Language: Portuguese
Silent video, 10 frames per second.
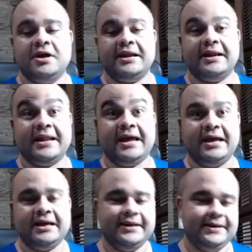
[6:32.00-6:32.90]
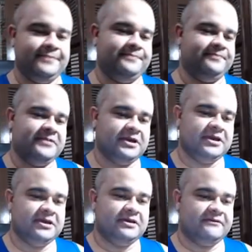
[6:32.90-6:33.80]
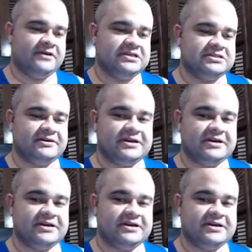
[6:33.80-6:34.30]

Né? Fazer uma